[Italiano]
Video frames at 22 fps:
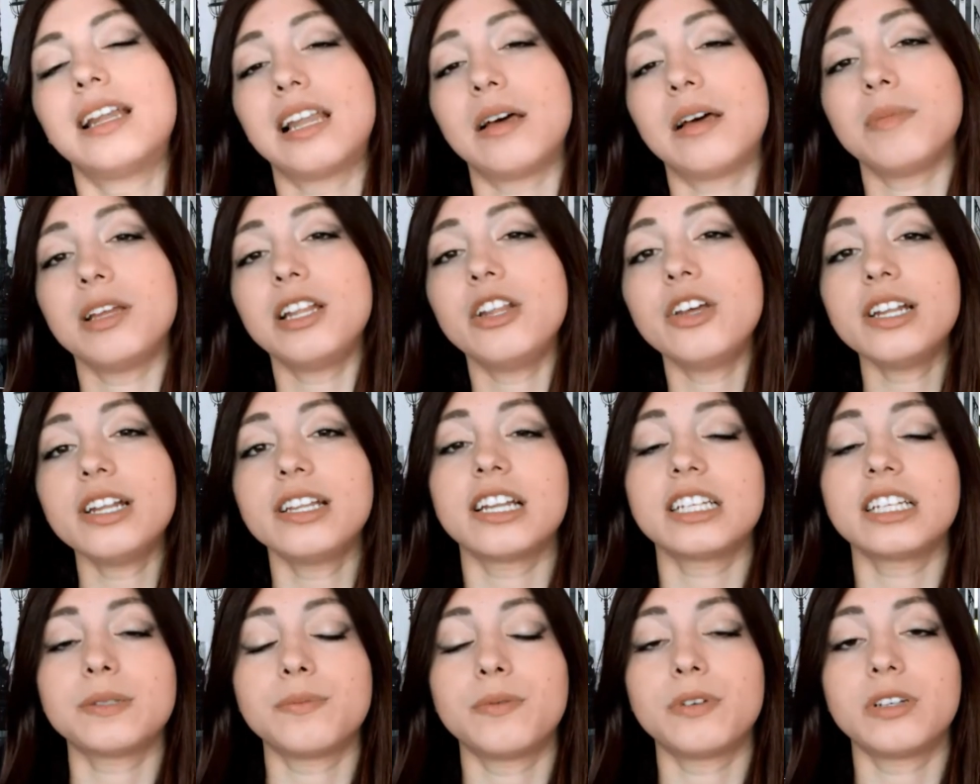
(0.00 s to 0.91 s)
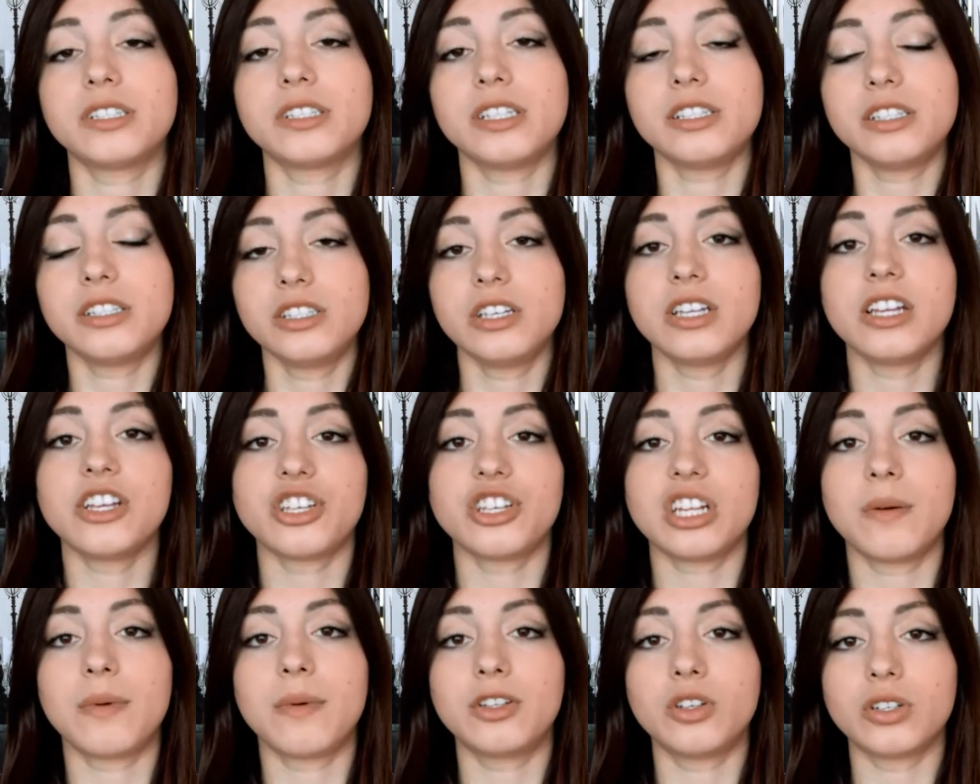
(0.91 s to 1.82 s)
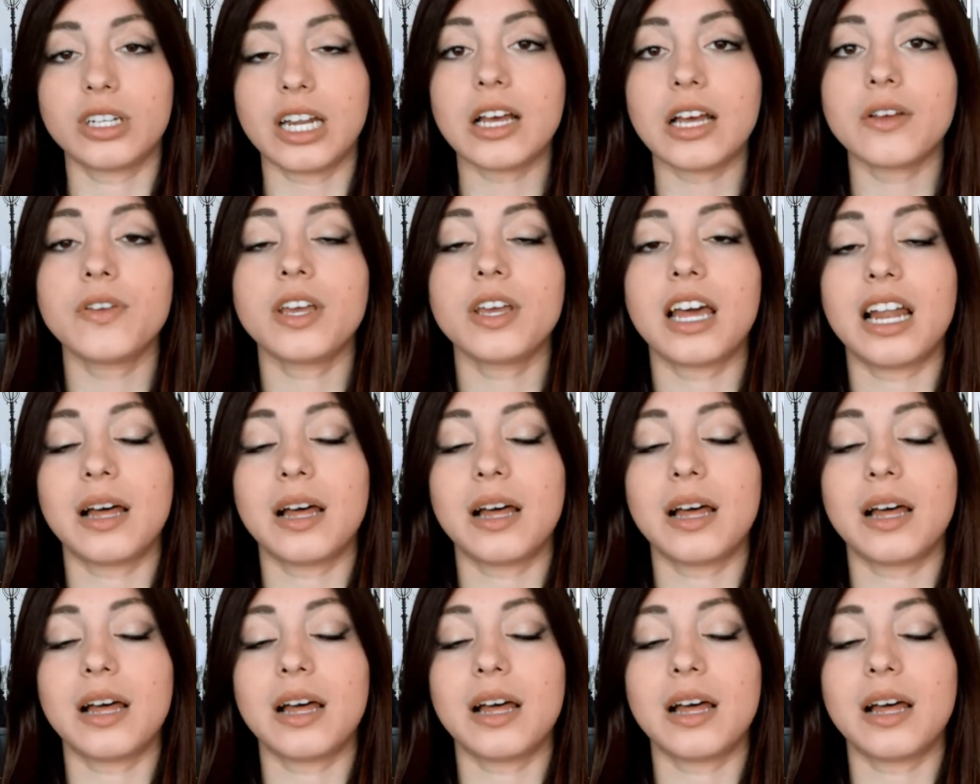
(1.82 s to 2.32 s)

La migliore trasposizione cinematografica,